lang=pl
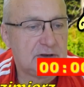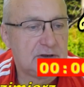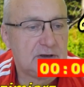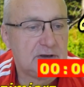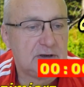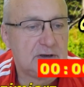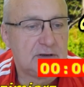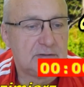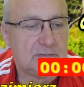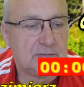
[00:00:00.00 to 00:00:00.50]

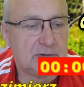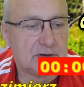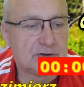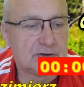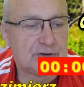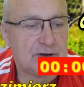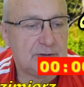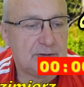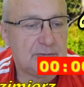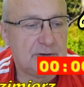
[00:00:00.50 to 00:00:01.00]

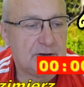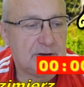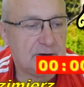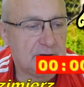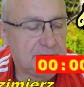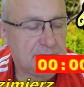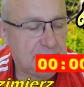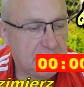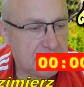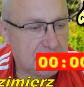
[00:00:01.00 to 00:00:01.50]
możemy
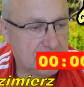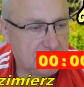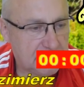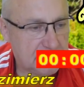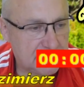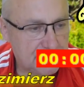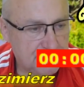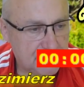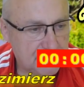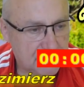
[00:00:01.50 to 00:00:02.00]
ofiarować
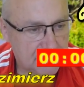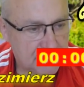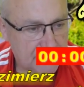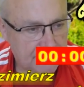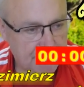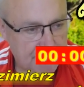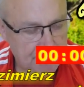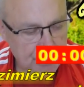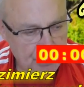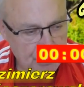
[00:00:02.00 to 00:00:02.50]
piona.
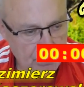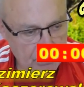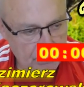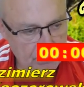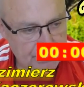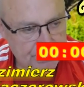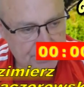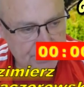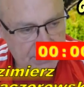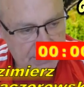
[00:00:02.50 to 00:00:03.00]

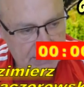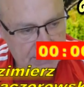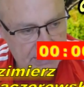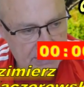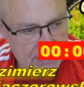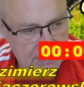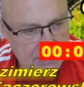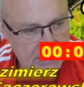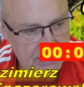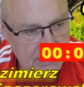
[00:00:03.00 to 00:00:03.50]

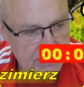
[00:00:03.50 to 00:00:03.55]
Z